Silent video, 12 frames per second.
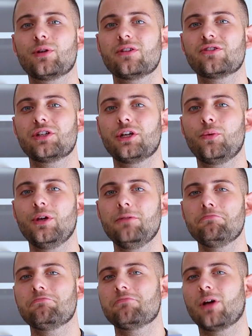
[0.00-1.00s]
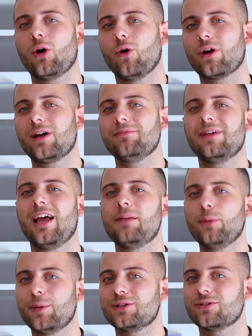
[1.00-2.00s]
operazione qui, ora è
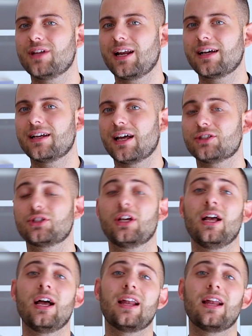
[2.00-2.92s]
il momento della ganache.